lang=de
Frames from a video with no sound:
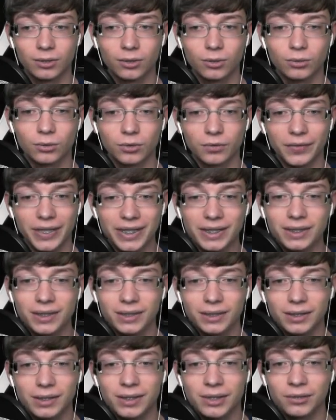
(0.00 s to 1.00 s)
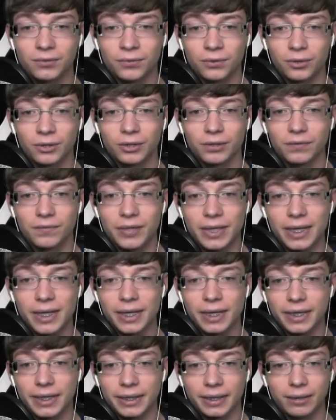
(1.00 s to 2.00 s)
Und wenn es in dieser Folge
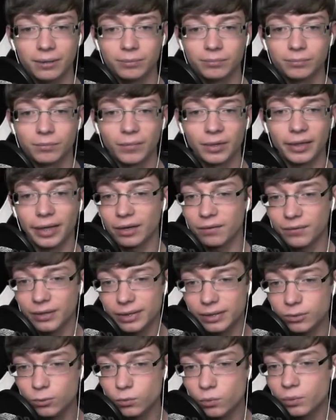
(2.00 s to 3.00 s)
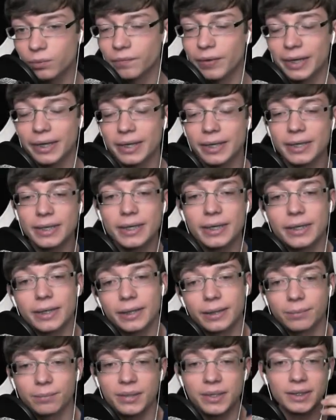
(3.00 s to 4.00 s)
wäre, dann wäre es gut. Wenn
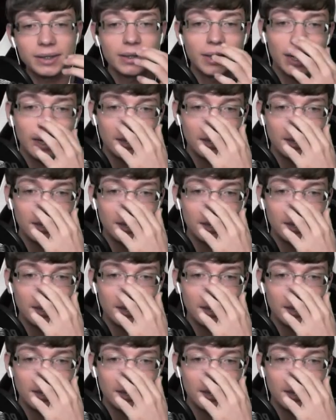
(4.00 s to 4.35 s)
nicht, wenn es in